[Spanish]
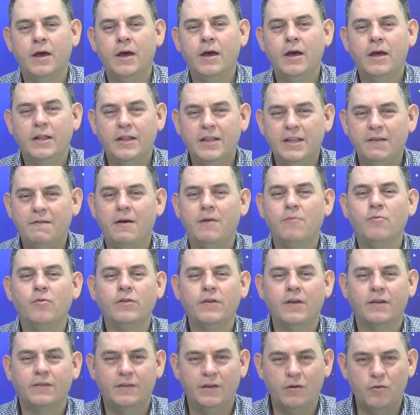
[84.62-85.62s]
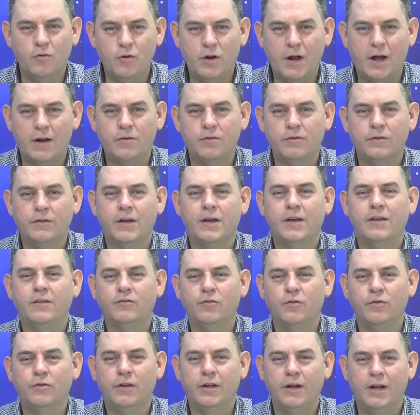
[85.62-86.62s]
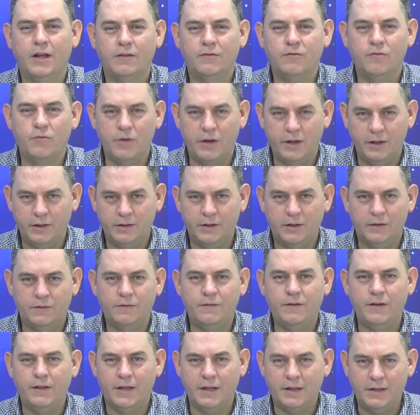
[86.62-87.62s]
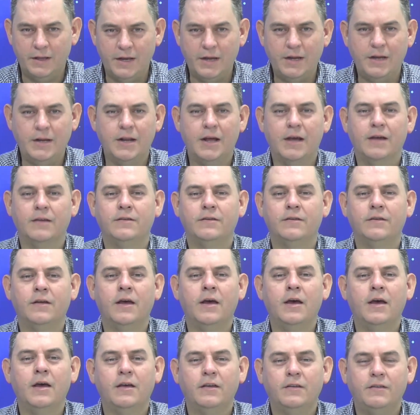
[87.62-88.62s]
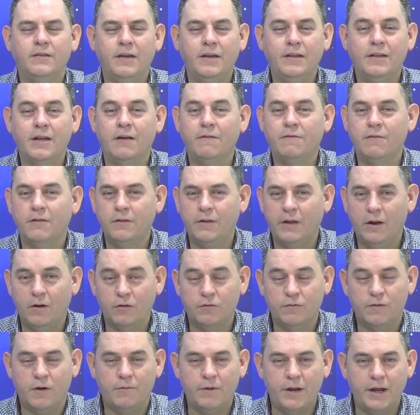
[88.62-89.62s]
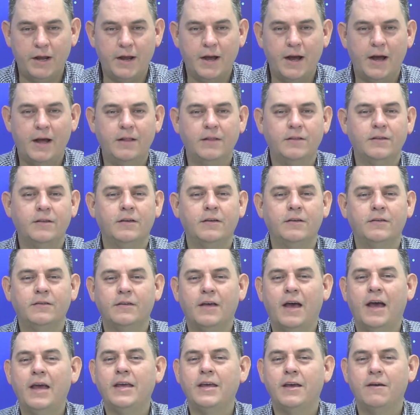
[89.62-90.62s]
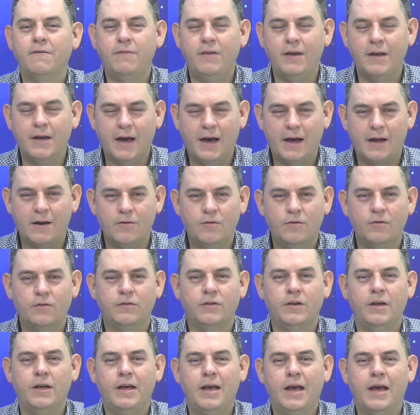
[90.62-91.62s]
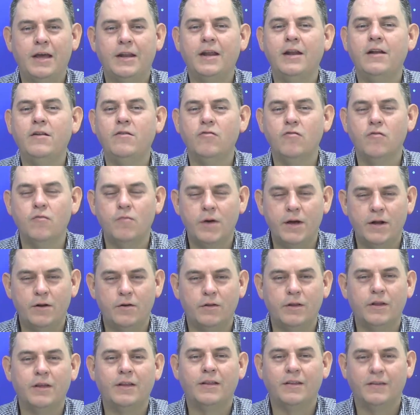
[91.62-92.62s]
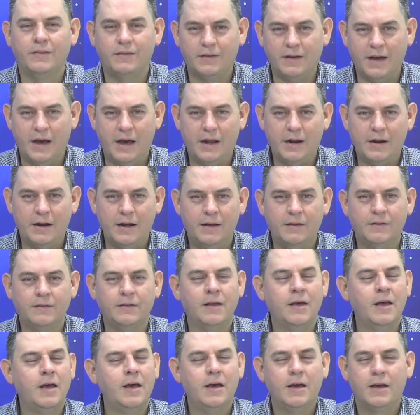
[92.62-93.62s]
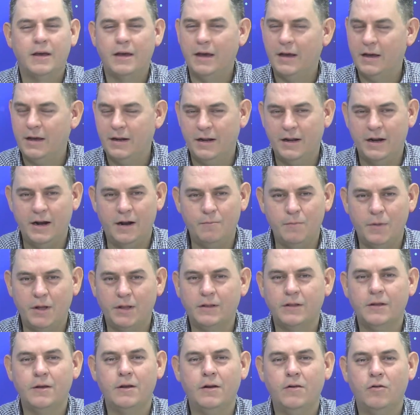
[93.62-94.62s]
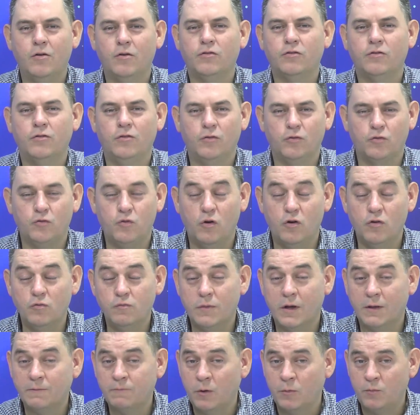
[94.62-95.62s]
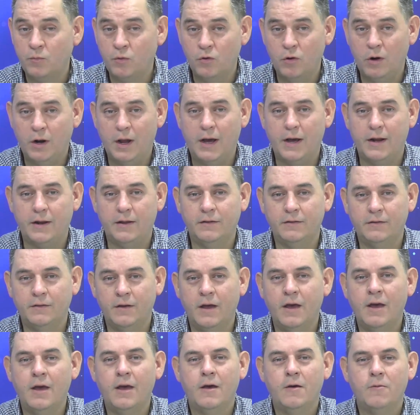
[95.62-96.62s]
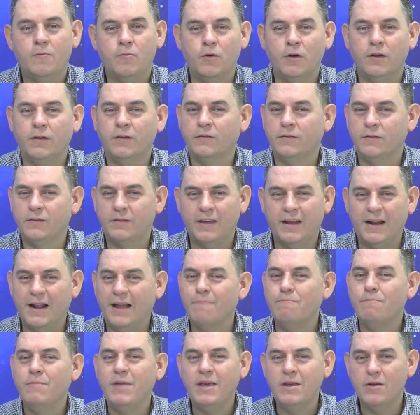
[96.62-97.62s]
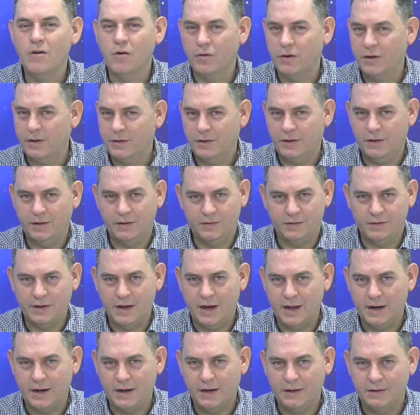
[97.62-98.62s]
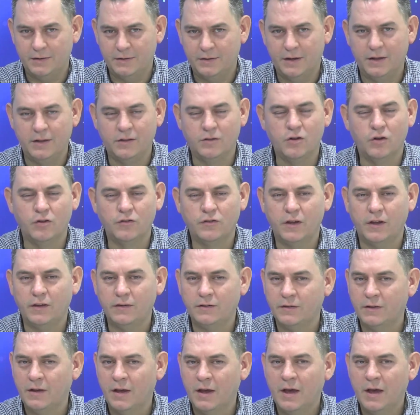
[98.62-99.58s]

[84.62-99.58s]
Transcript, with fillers: debemos de asegurarnos de que son de las fuentes fidedignas. ¿sí? de los fabricantes hay que fijarnos ¿sí? en el número de descargas, que generalmente los, los juegos más populares pues serán millones de descargas. Entonces,